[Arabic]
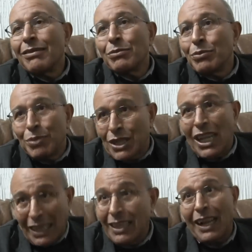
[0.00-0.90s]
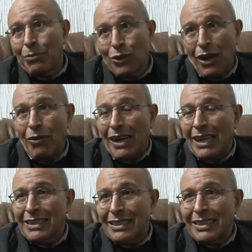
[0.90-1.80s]
بجد
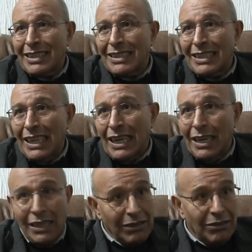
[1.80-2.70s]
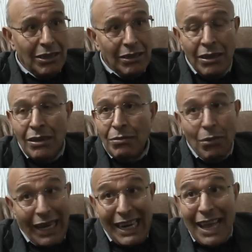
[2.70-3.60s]
المناورات السياسية اللي
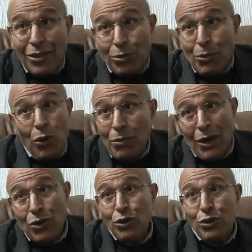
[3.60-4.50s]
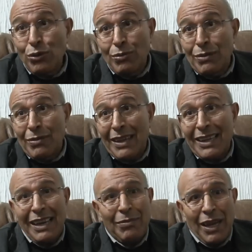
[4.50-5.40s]
معناها هذوك هما أسلوبهم
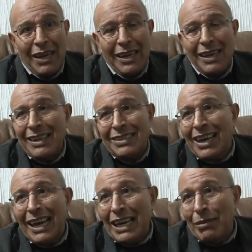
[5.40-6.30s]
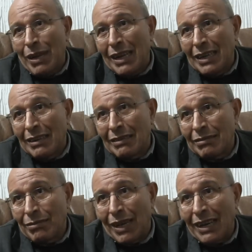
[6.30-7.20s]
هذا معنى ليس غريبا
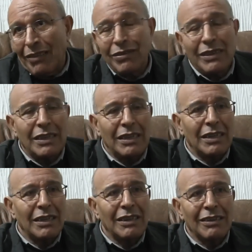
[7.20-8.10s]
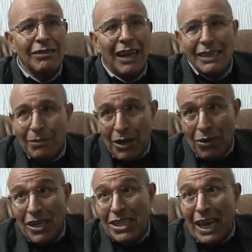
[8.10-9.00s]
معنا في واحدة ما
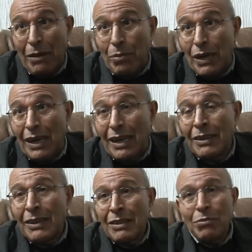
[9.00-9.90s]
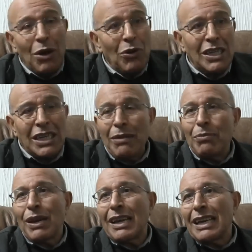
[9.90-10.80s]
هواش كان بال ما هواش كان
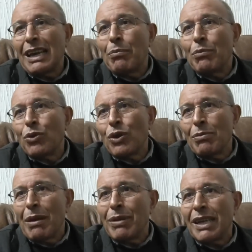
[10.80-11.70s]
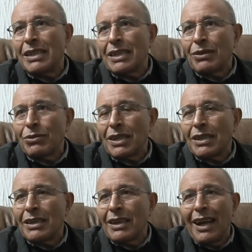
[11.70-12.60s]
بالقيم والمبادئ
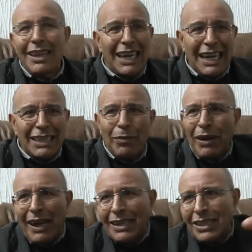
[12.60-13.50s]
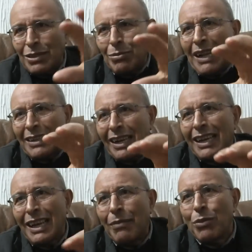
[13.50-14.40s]
هذيك تبقى عند جماعة
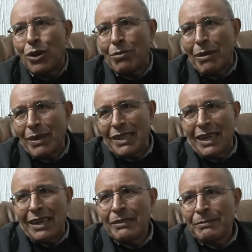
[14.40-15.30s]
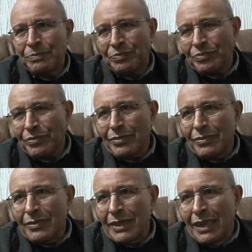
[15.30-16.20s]
القيم والمبادئ
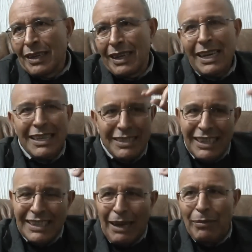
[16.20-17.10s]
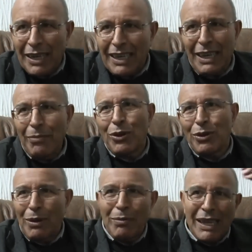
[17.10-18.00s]
الناس اللي تعمل القيم
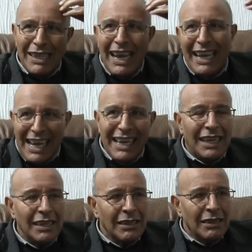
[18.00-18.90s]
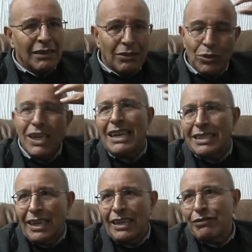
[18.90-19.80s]
والمبادئ هكاك
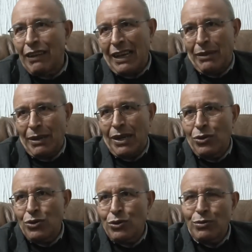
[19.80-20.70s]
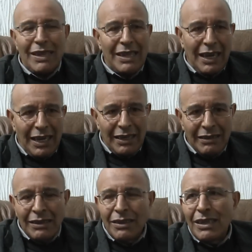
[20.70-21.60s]
والناس اللي تفكر بك الأسلوب هذاك
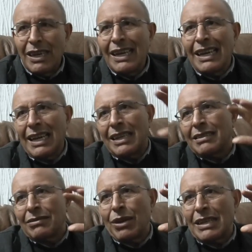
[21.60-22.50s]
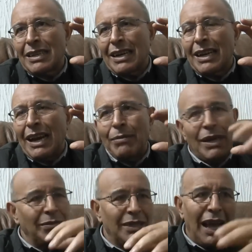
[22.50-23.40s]
هي اللي تواصلك
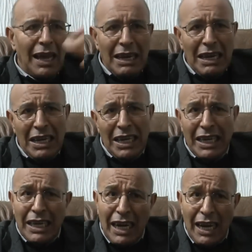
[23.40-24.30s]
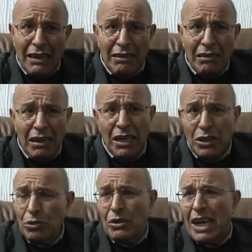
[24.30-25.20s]
العمل بتاعها لكن غيرها
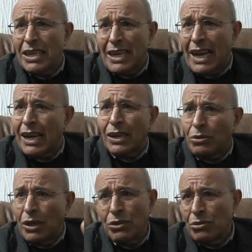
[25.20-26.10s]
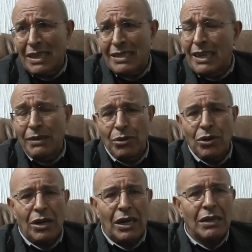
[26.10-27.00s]
عنده نهج آخر وعنده أساليب
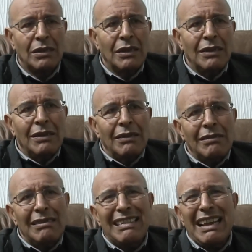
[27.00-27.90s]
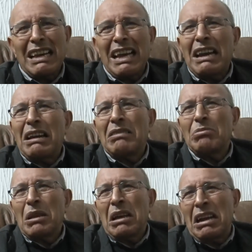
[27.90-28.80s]
أخرى لذلك أنا
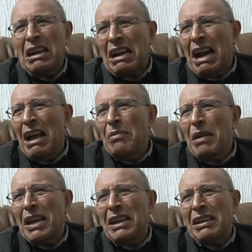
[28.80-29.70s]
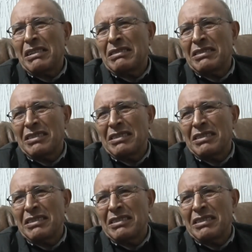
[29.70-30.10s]
أنا أراها معنا